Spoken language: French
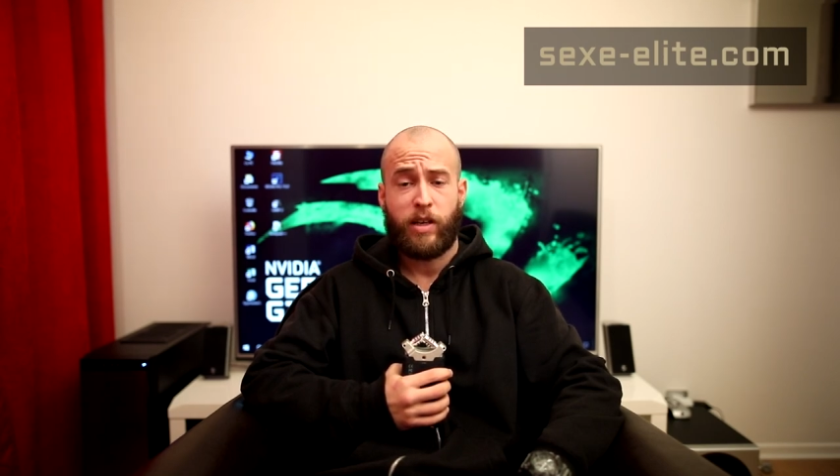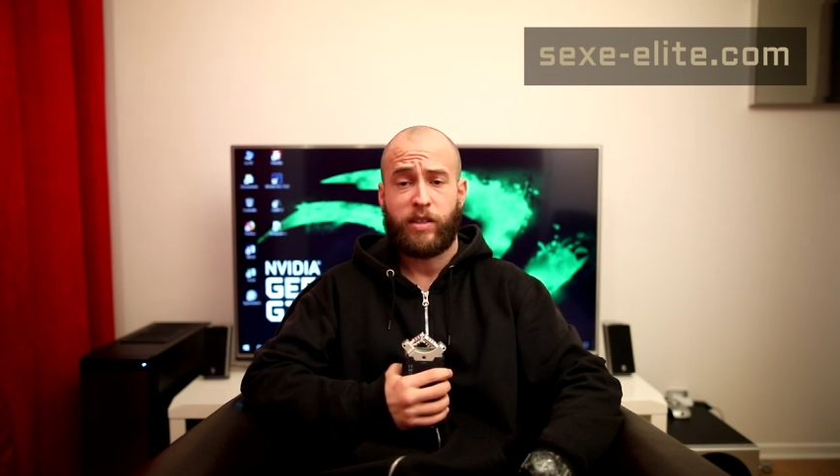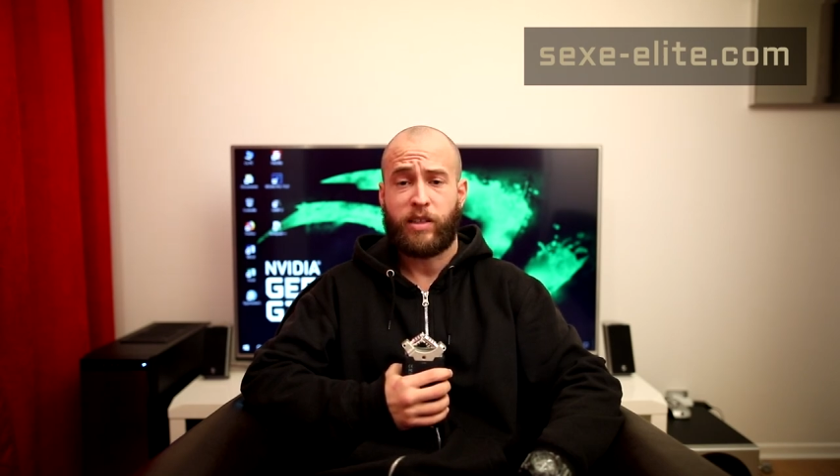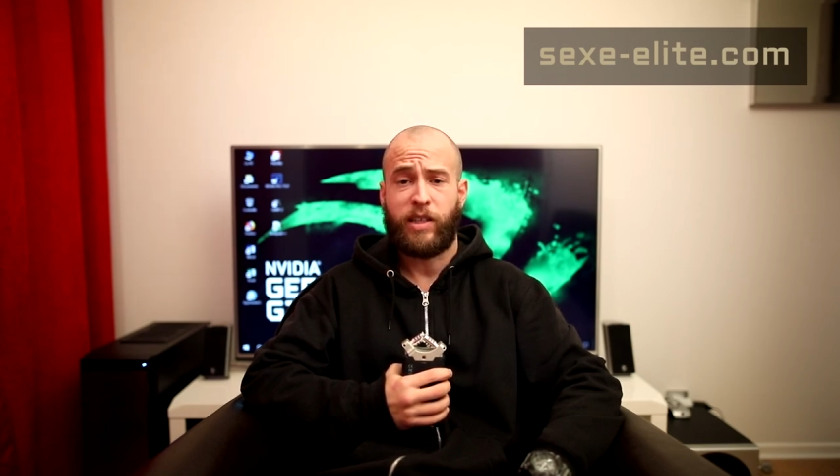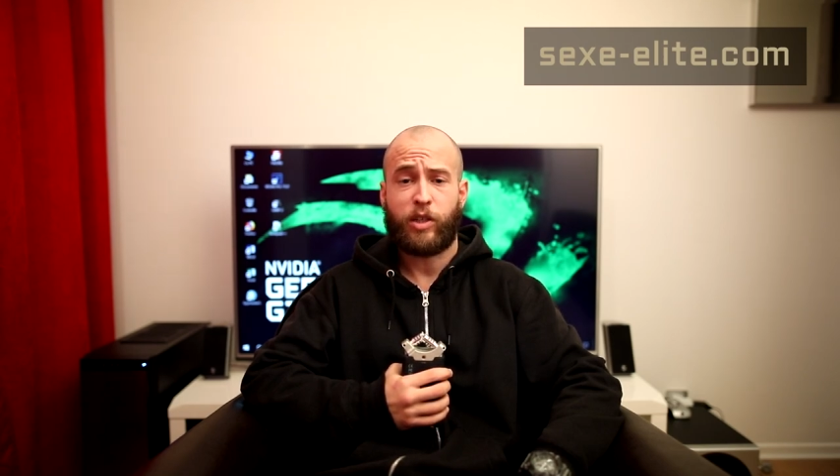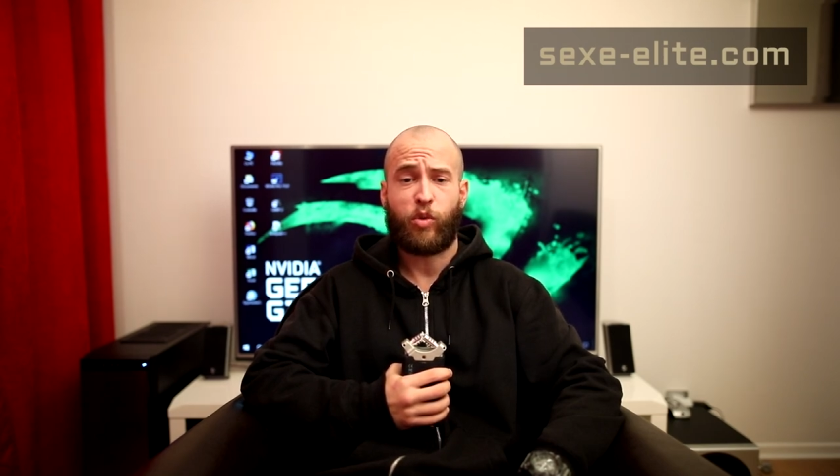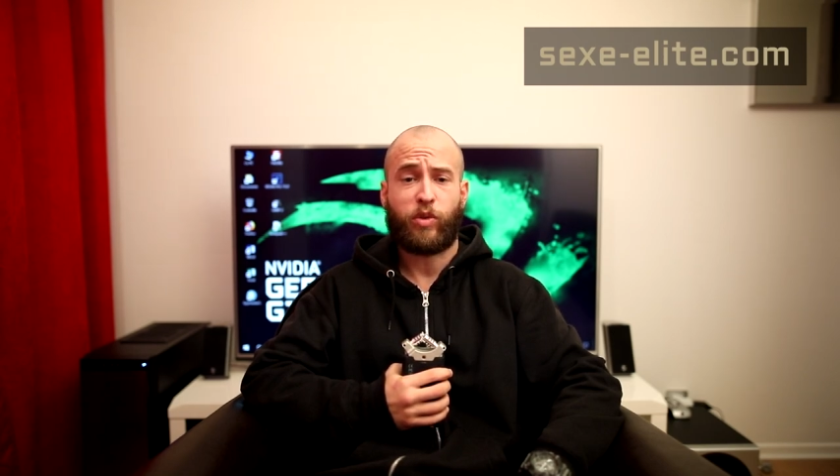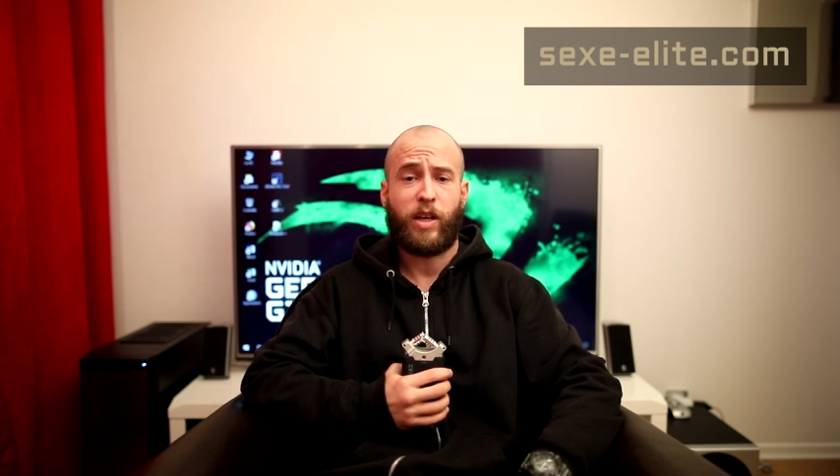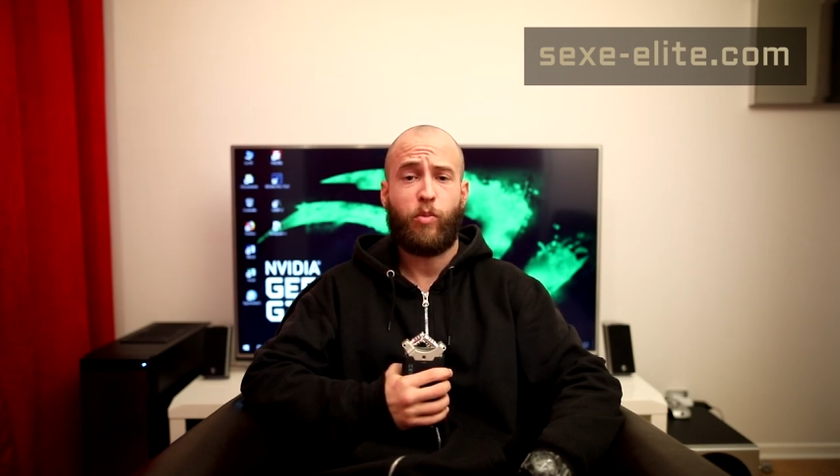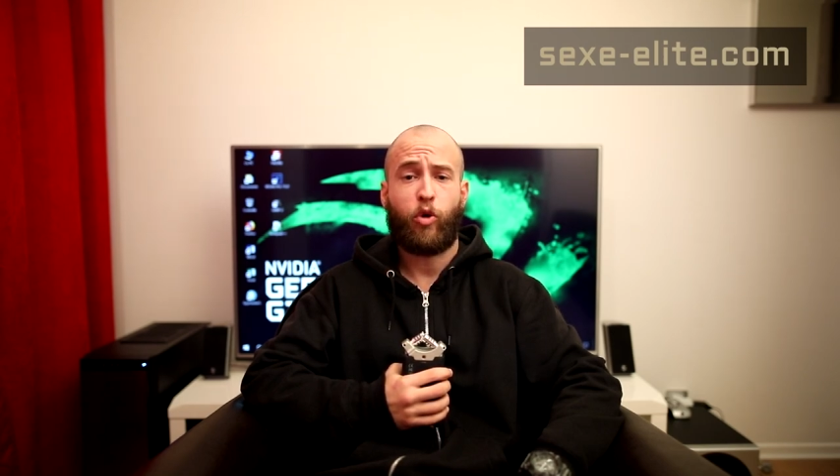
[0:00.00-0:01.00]
Ces gars sont
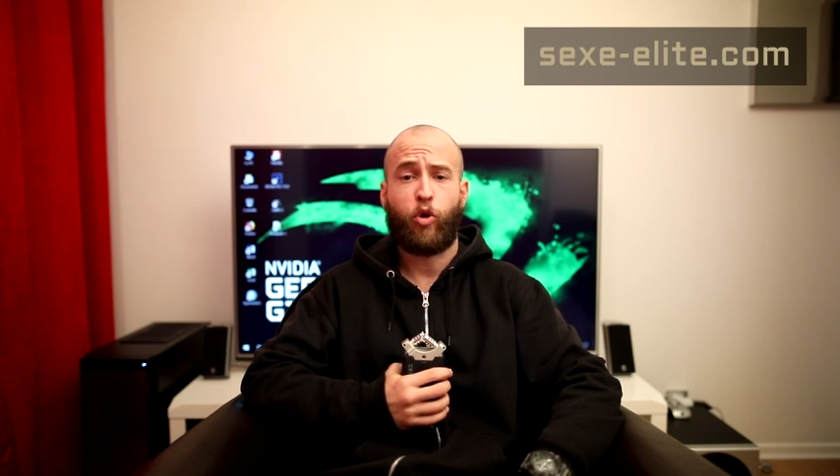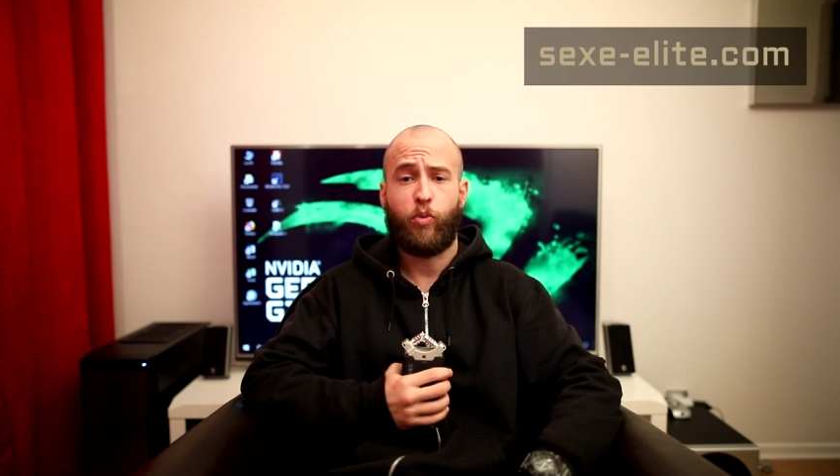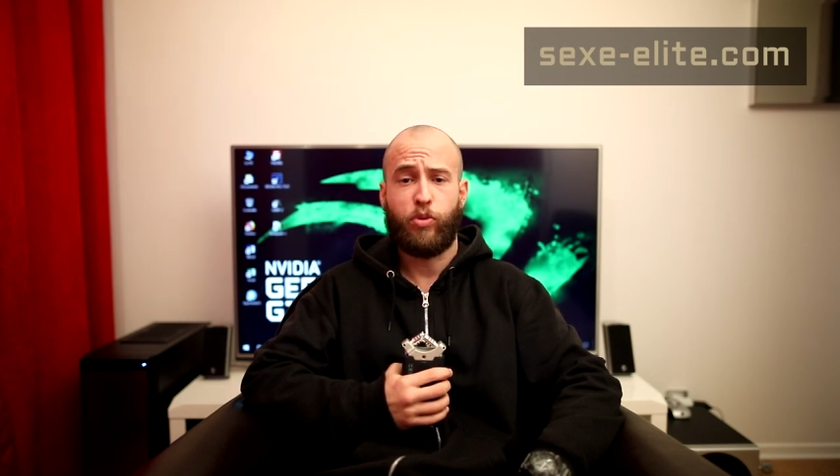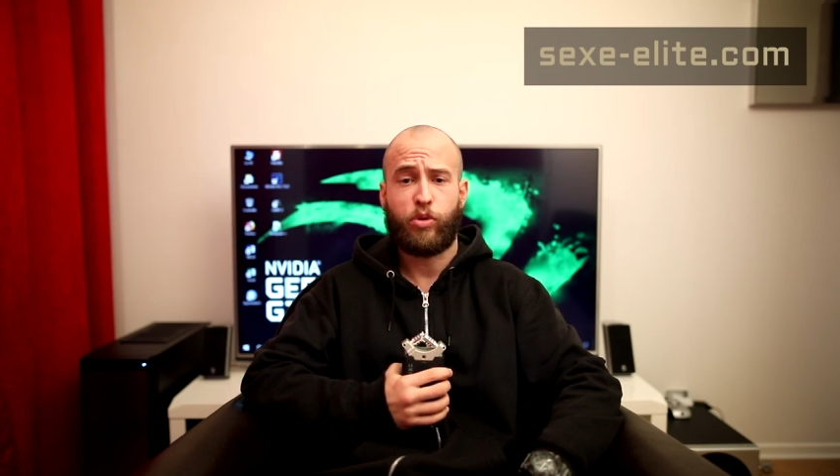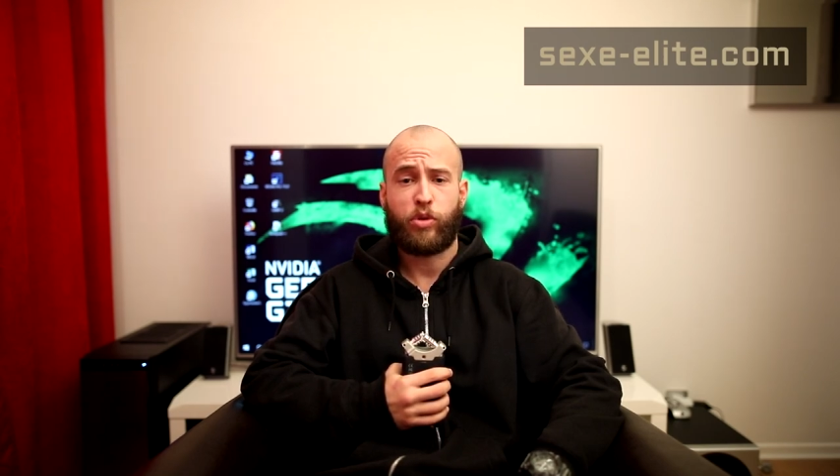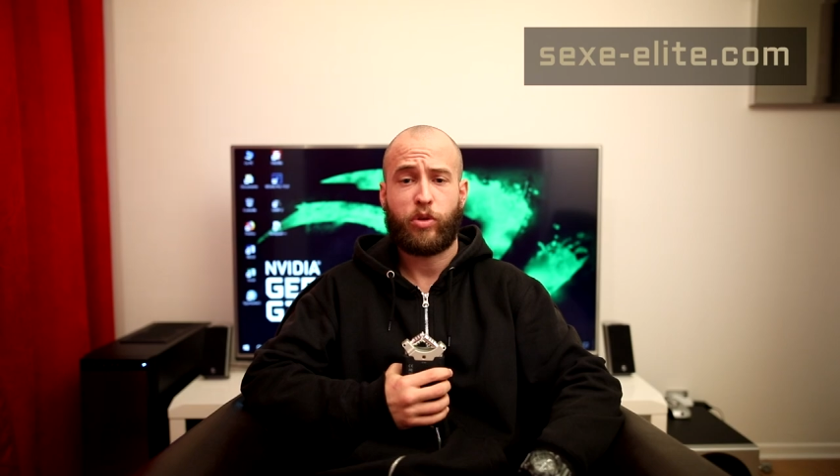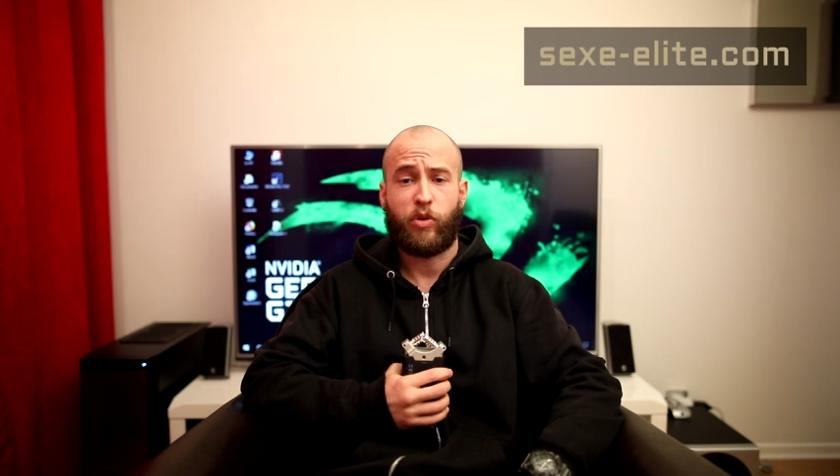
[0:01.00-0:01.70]
tellement robustes